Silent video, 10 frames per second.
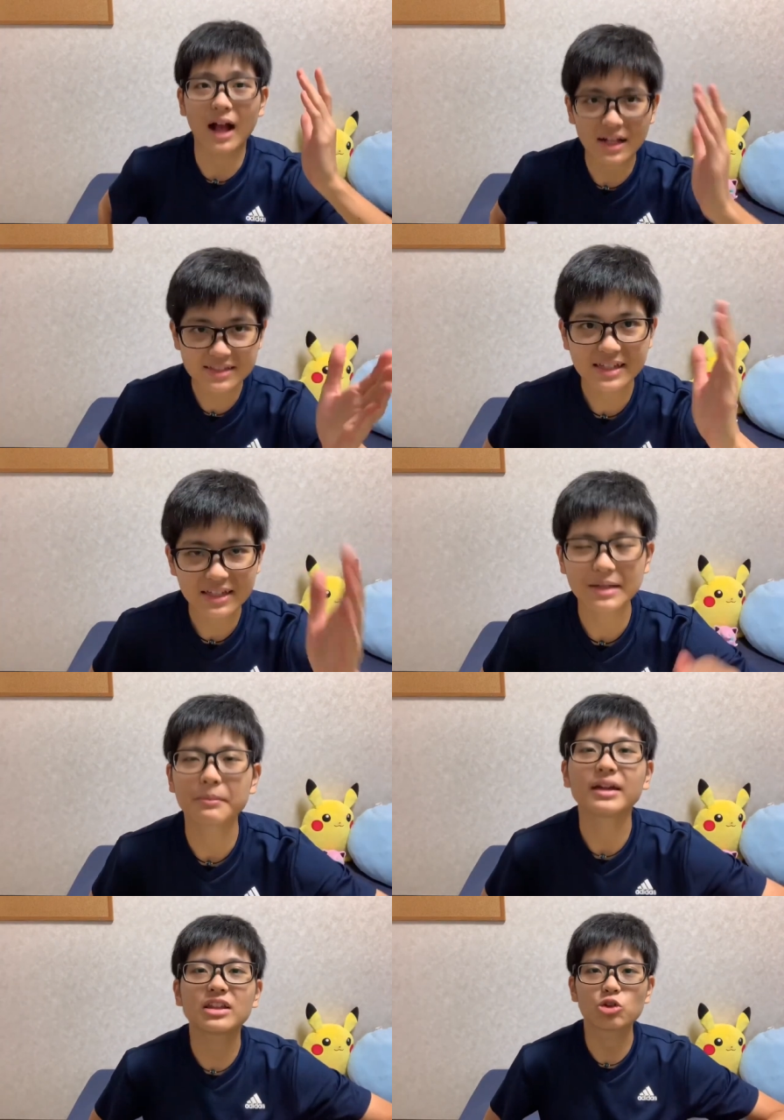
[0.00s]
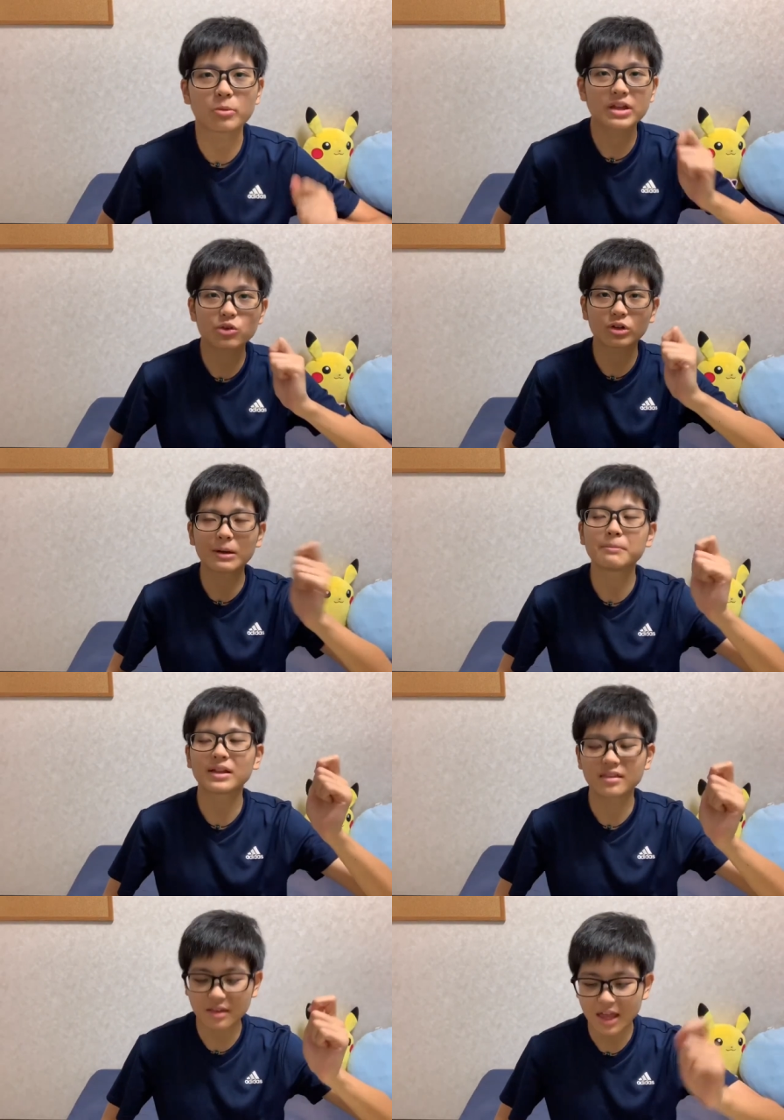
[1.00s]
学生で毎日お勉強頑
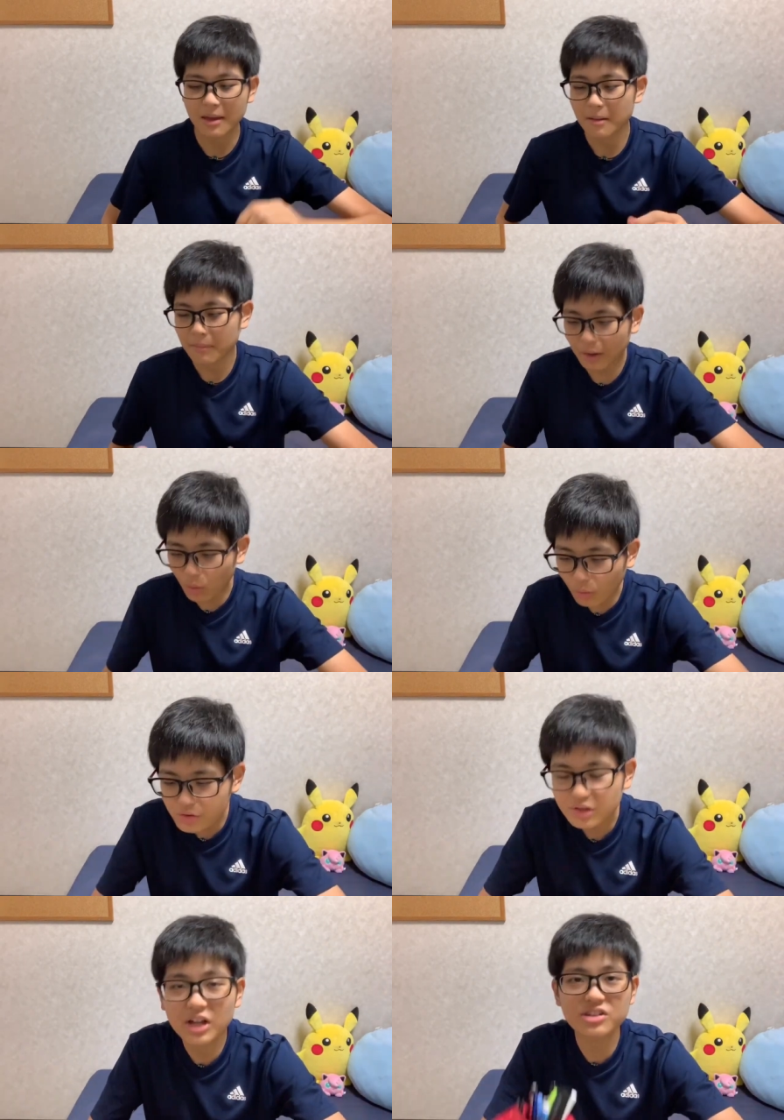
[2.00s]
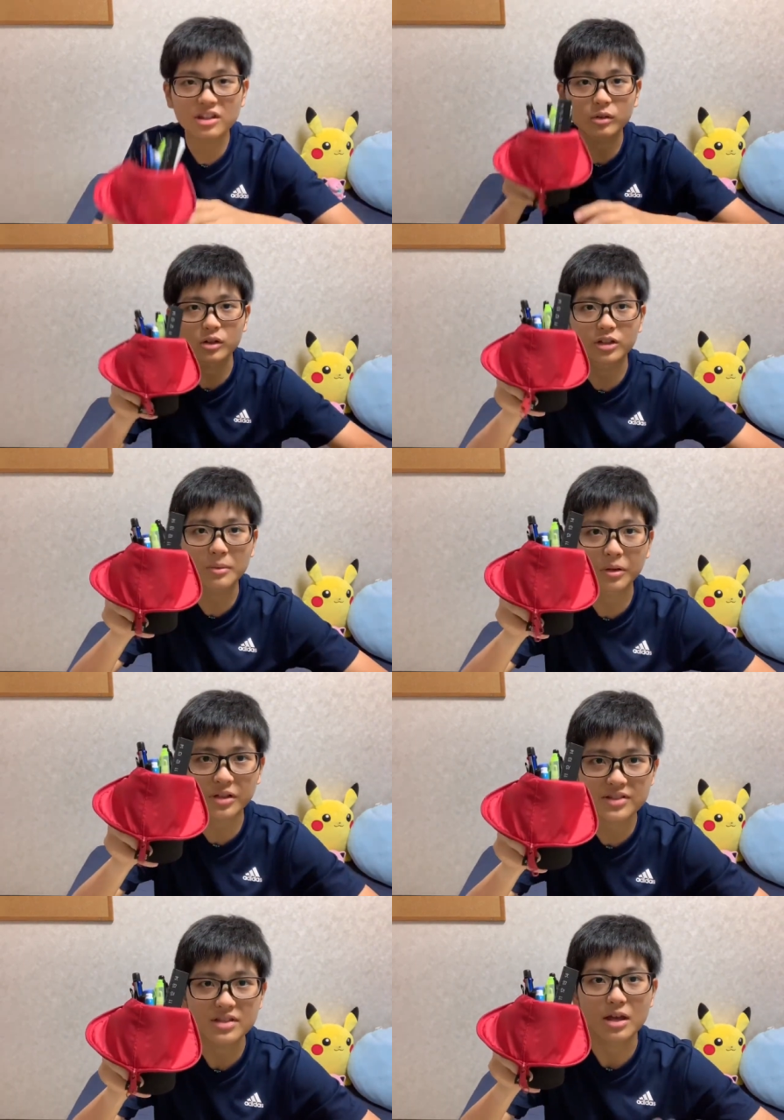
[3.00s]
張ってて、まあこういう感じでね、これ筆箱
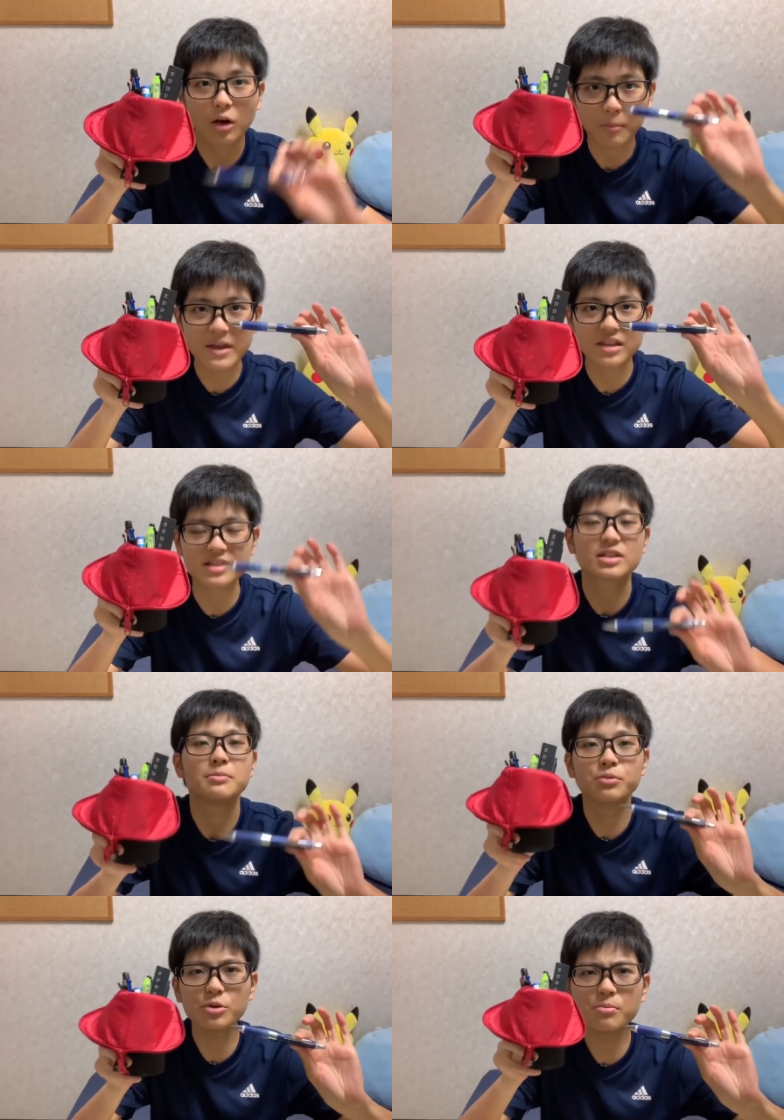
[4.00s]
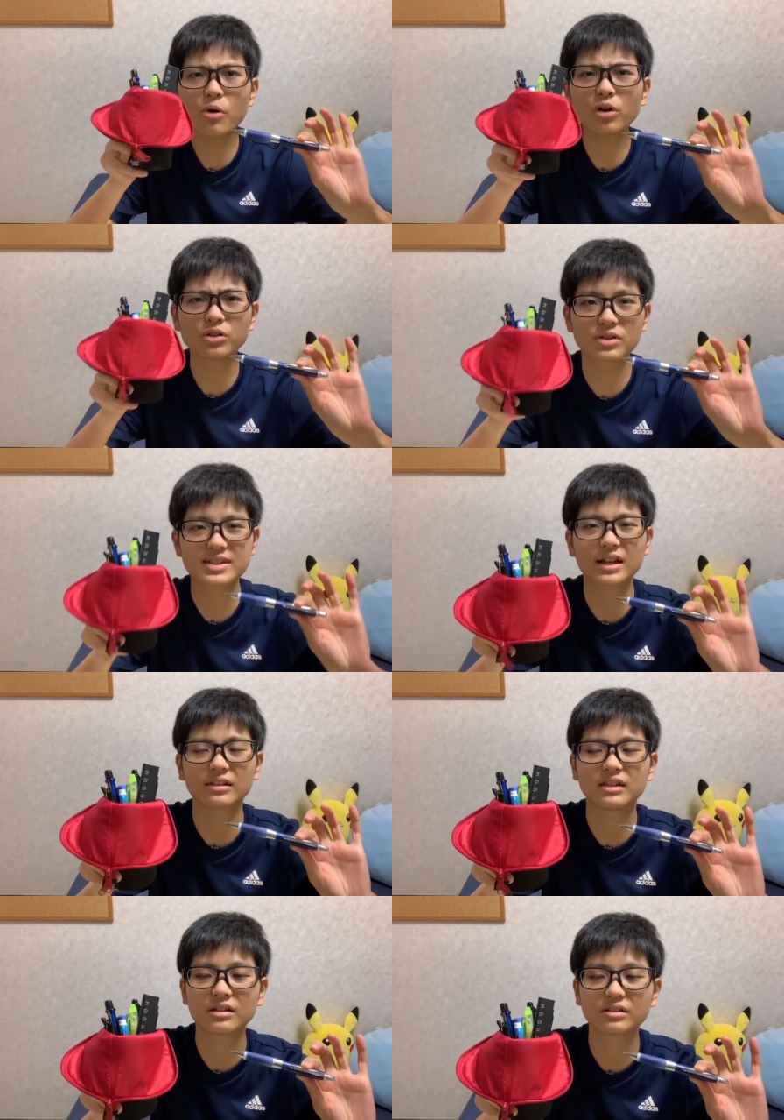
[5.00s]
です。これペンです。文房具を使っ
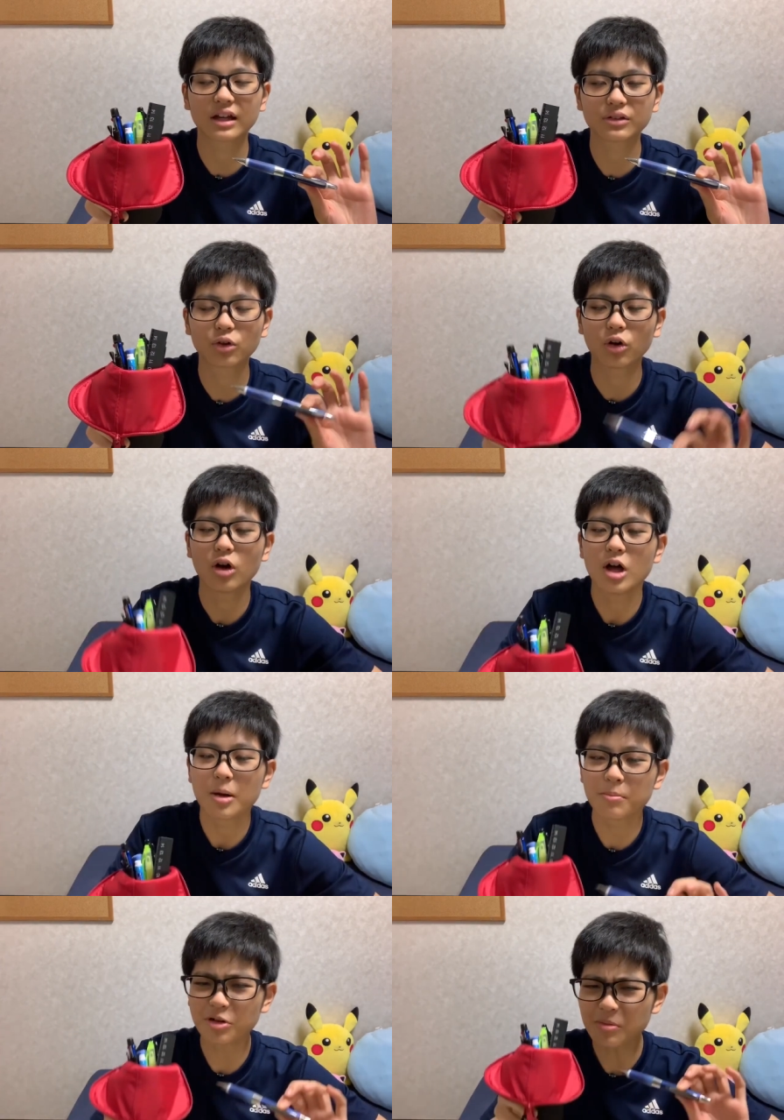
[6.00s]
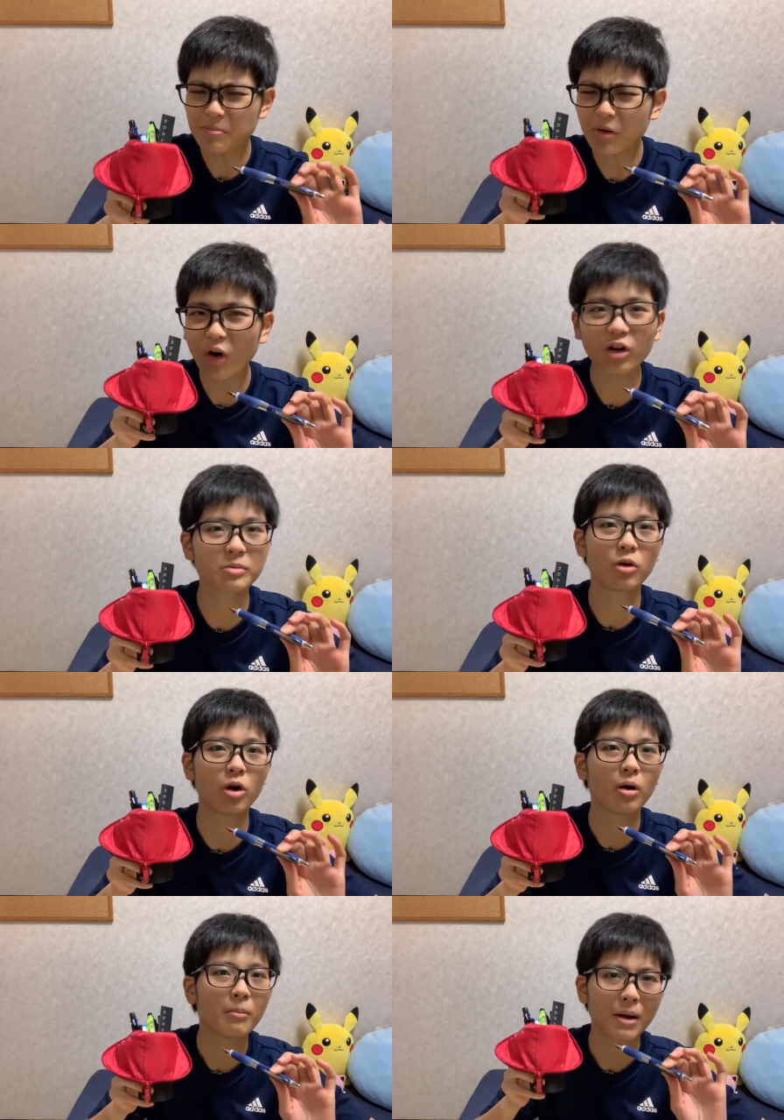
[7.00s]
てるんだけど、文房具
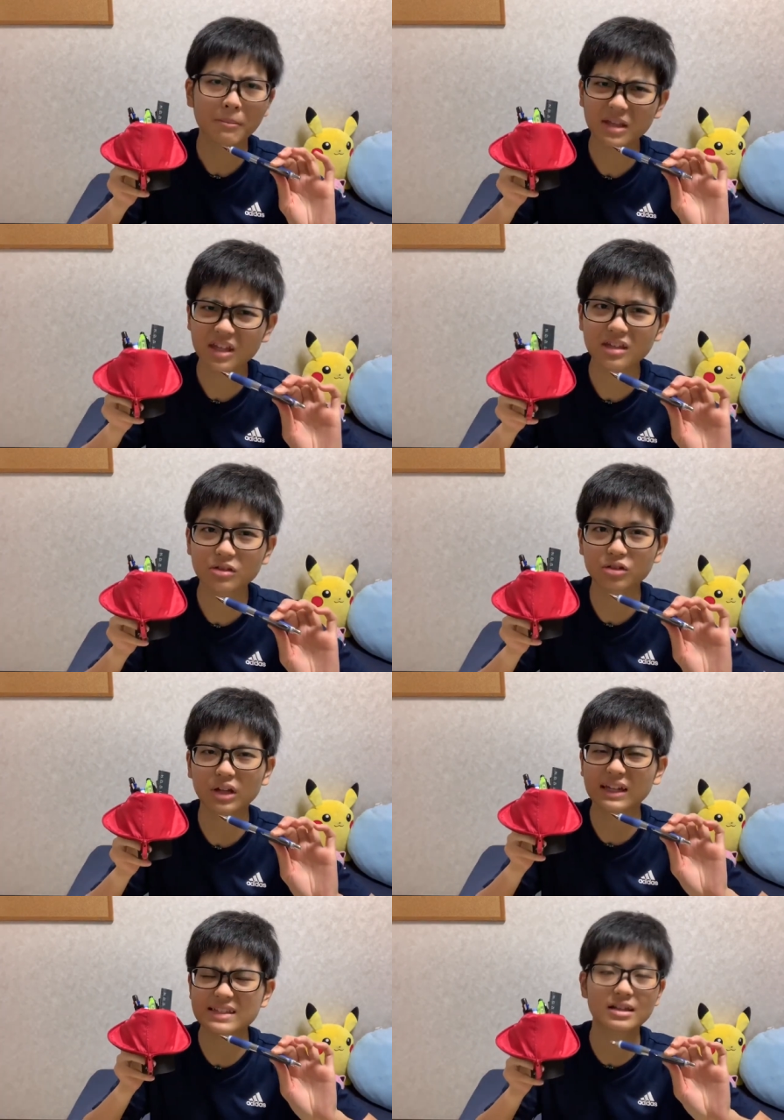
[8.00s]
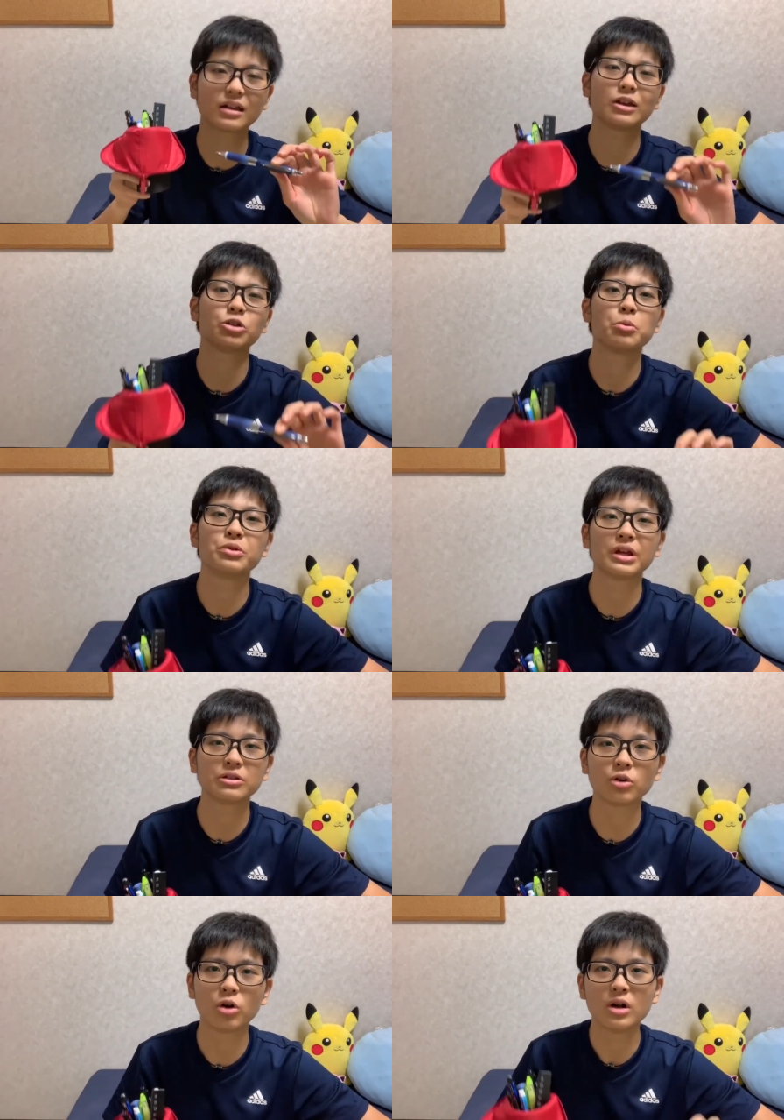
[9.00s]
も、まあ右利きの人は気づかないと思うんだ
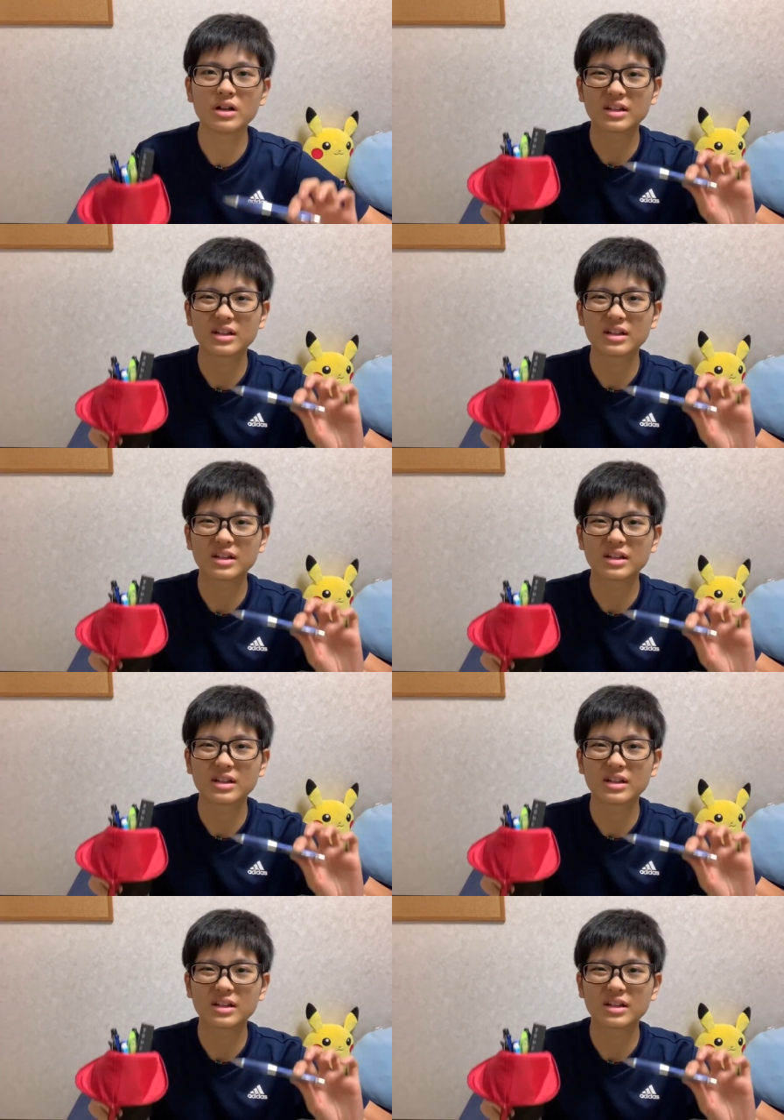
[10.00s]
けど、